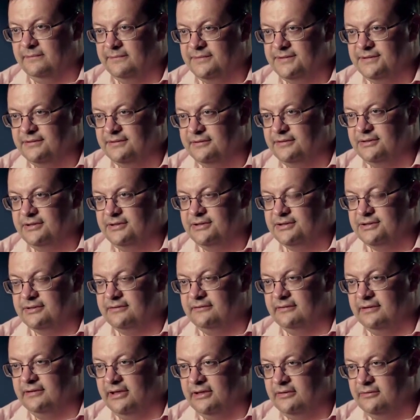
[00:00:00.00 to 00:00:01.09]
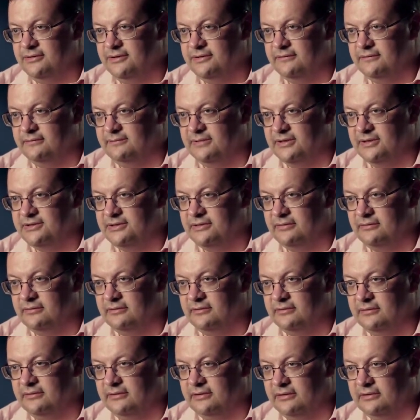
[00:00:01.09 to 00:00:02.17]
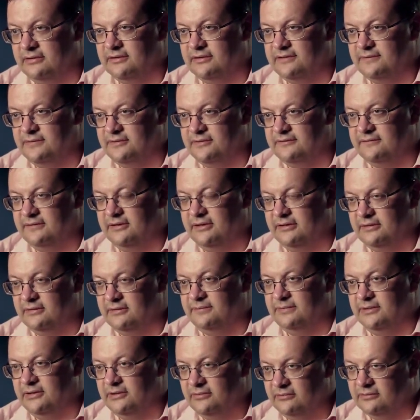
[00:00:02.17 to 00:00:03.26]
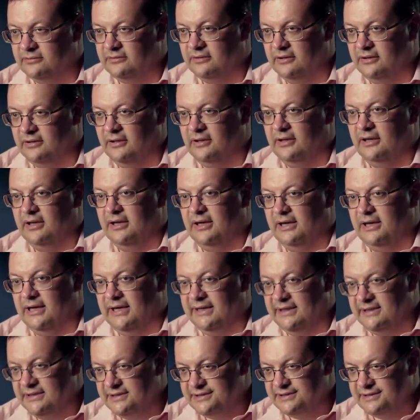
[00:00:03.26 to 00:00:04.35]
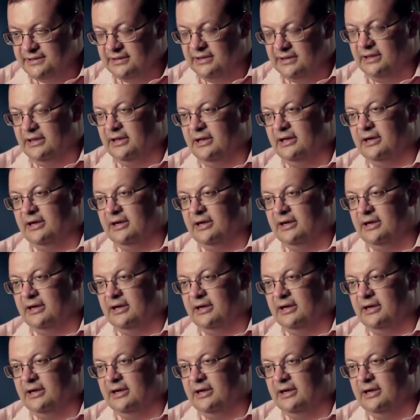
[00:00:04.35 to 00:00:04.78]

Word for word: синтетического горючего, построенных как раз в межвоенный период, они стали